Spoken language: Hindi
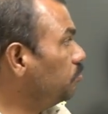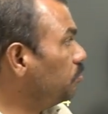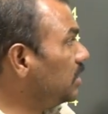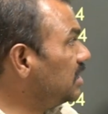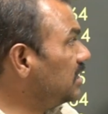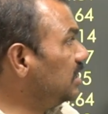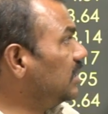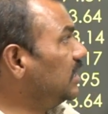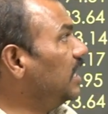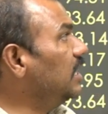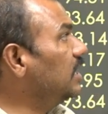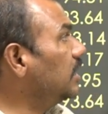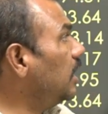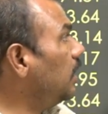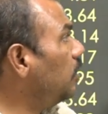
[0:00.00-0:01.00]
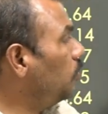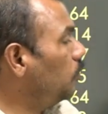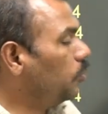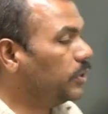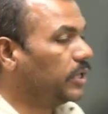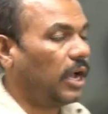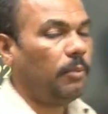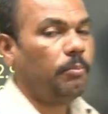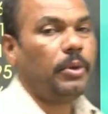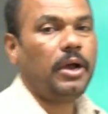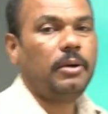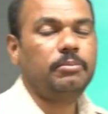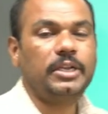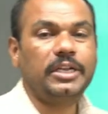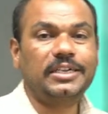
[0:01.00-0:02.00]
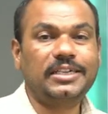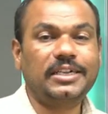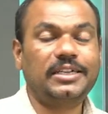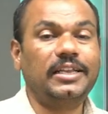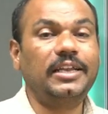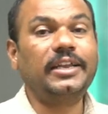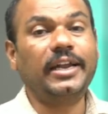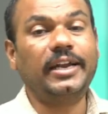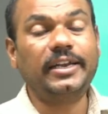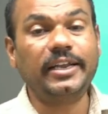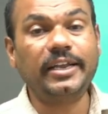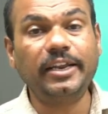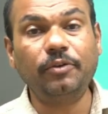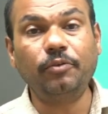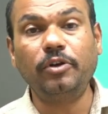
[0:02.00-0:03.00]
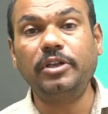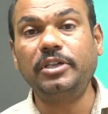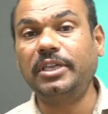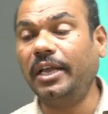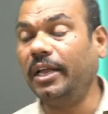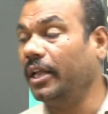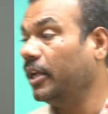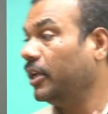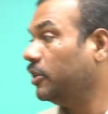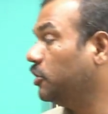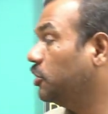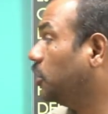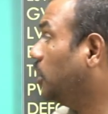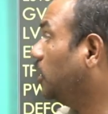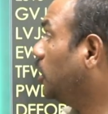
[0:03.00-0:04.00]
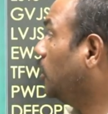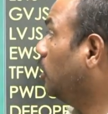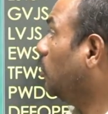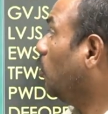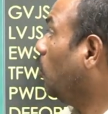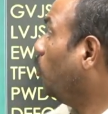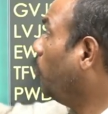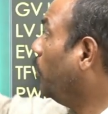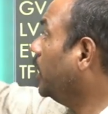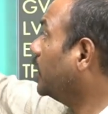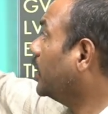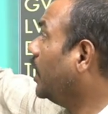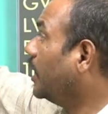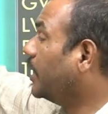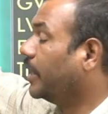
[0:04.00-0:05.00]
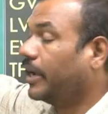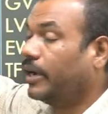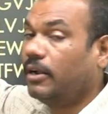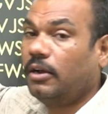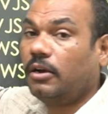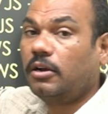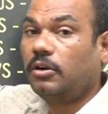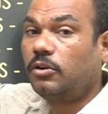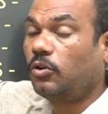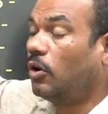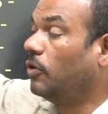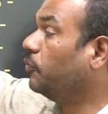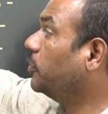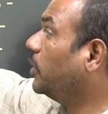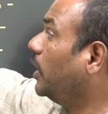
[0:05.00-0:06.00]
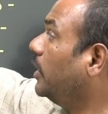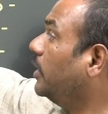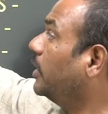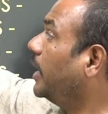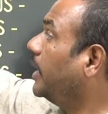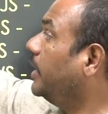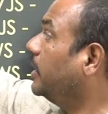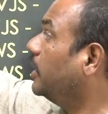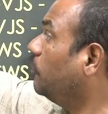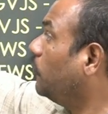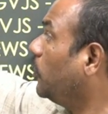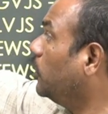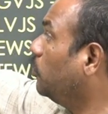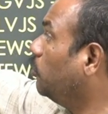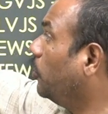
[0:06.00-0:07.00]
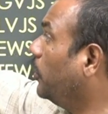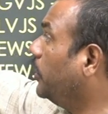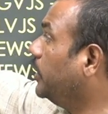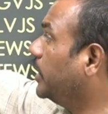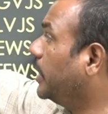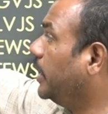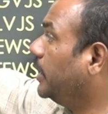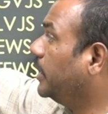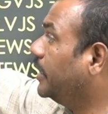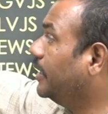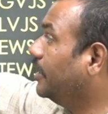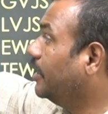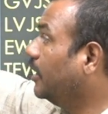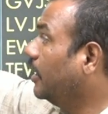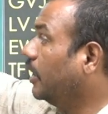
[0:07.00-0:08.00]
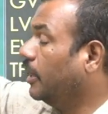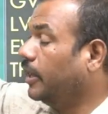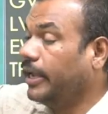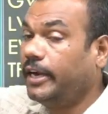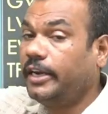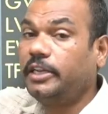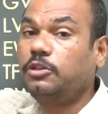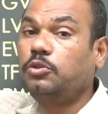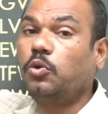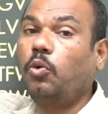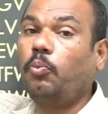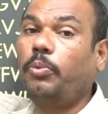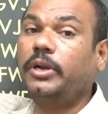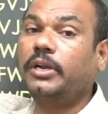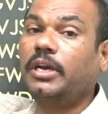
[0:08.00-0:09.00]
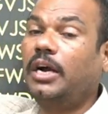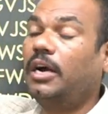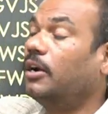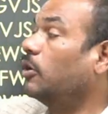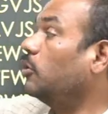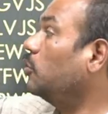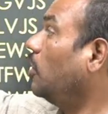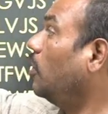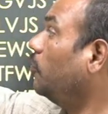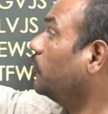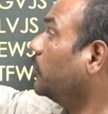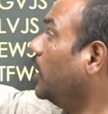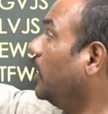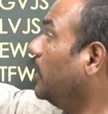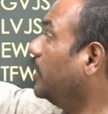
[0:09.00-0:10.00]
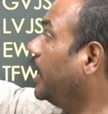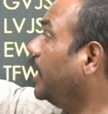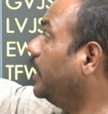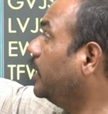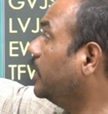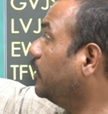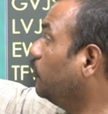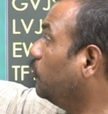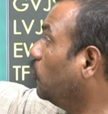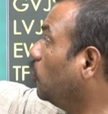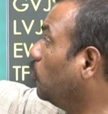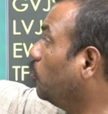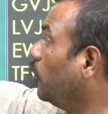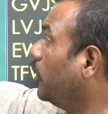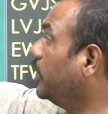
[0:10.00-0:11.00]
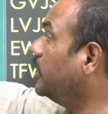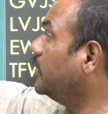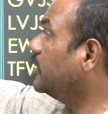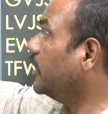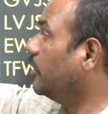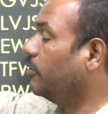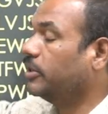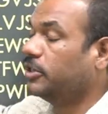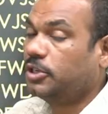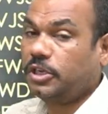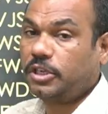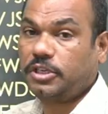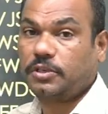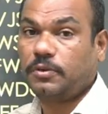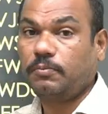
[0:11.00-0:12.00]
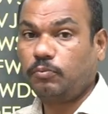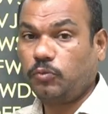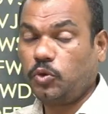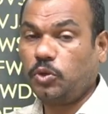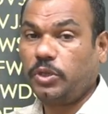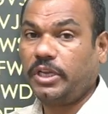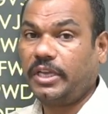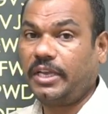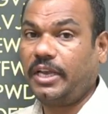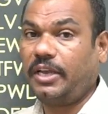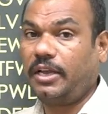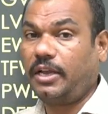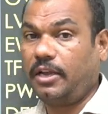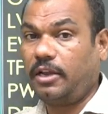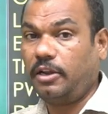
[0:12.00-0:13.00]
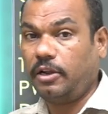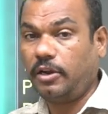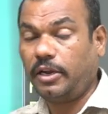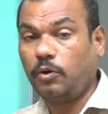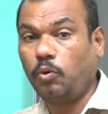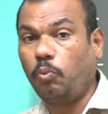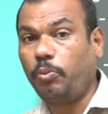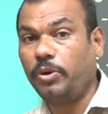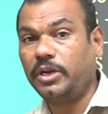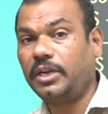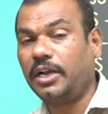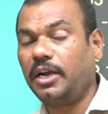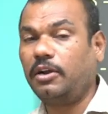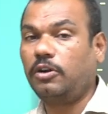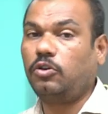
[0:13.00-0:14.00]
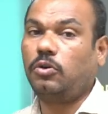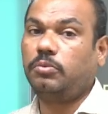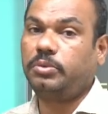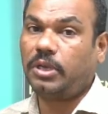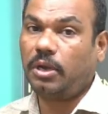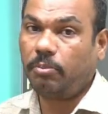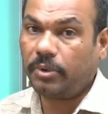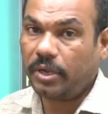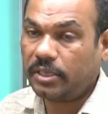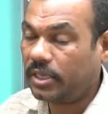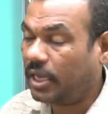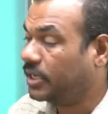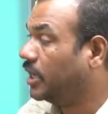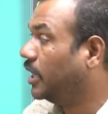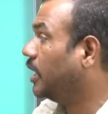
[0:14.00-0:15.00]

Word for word: परसेंटाइल था वो यहाँ पे आप देख सकते हैं कैटेगरी वाइज है जनरल ओपन का कट ऑफ था 95.18 लेडीज़ ओपन का कट ऑफ था 94.76 तो देखिए ओपन का कट ऑफ से आप अंदाज़ा